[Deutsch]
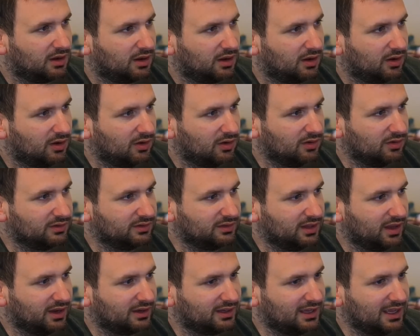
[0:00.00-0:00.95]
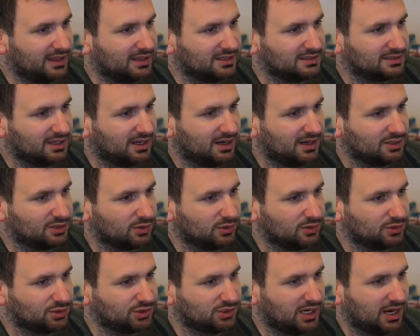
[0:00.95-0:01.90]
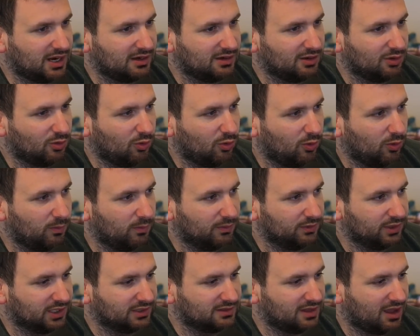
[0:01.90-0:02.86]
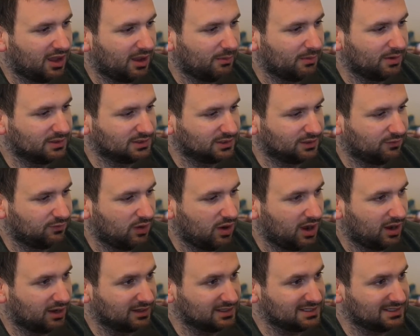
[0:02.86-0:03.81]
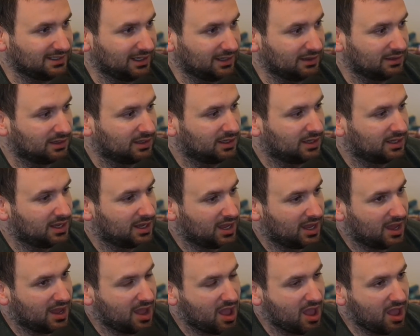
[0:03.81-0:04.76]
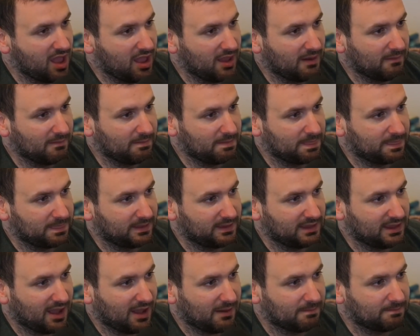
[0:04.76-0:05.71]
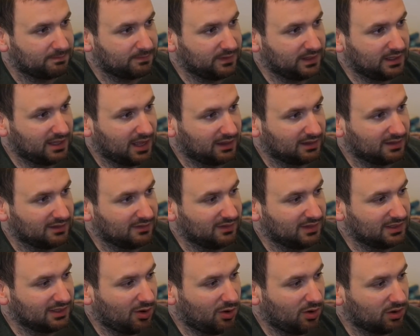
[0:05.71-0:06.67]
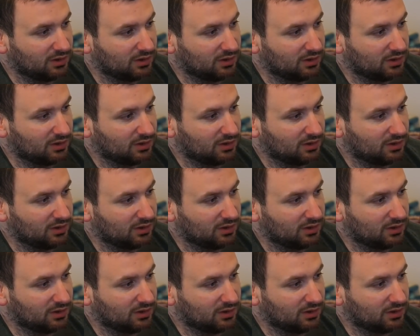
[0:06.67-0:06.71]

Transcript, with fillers: Und da geht es halt schon steil nach oben und nach Tarama sich vorangesehen. Ähm, ja, die Karte wird auch